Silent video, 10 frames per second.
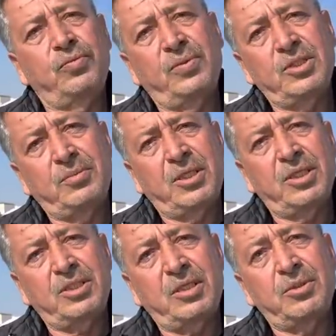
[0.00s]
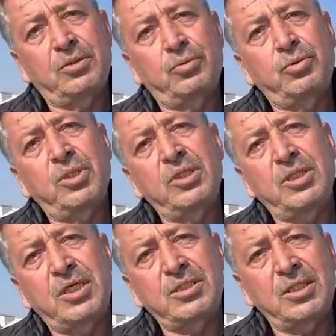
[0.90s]
fazla bağdaştıramazsın. Kuşların
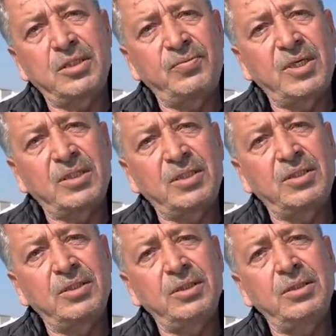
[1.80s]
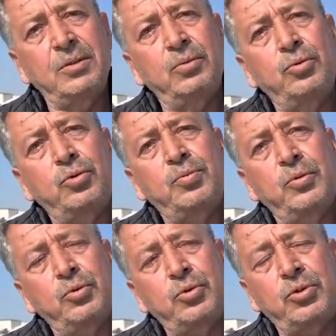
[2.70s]
tarzları da farklıydı, uç,
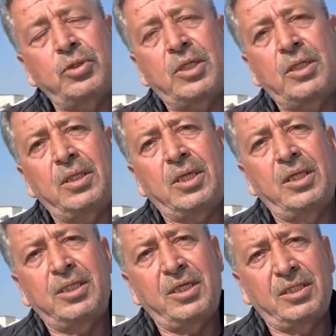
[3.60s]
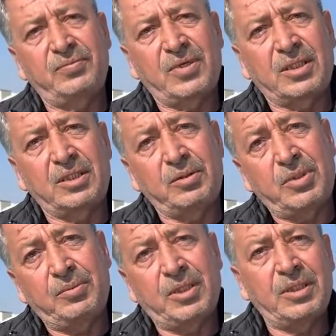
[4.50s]
uçuş kaliteleri de farklıydı.
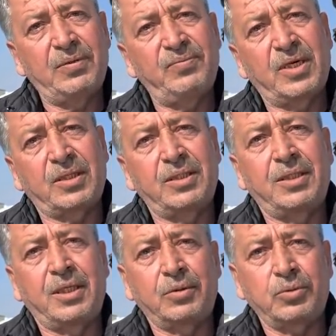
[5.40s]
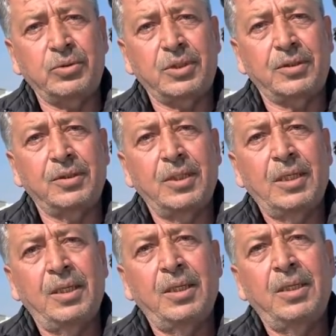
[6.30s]
Birbirinden farklıydı yani kuşların.
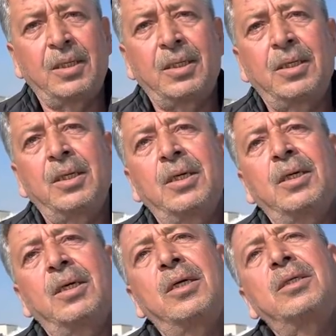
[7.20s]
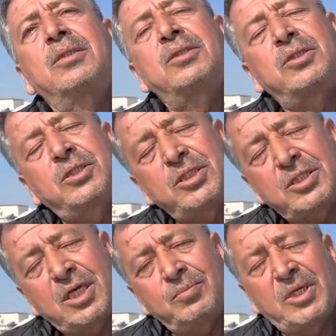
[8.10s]
Tarz dediğimiz sistemleri mi?
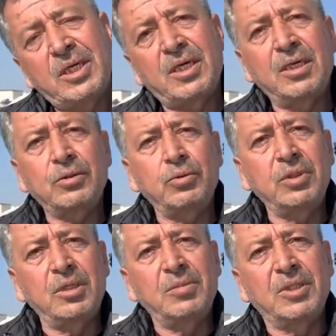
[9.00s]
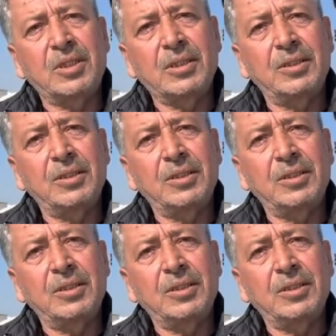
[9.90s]
Sistemleri, kanat kullanmaları.